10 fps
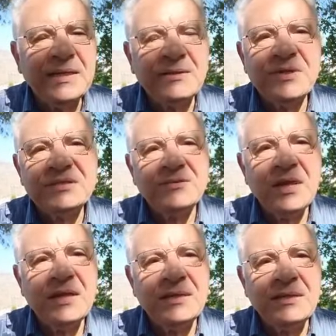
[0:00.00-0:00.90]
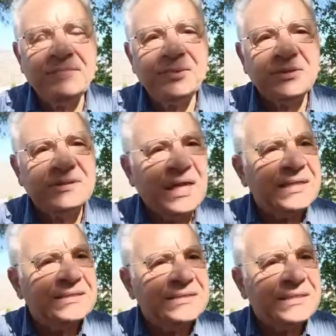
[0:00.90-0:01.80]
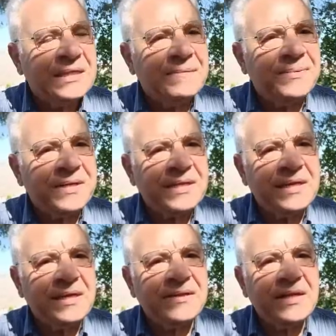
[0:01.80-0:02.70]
E questa è l'importanza della preghiera,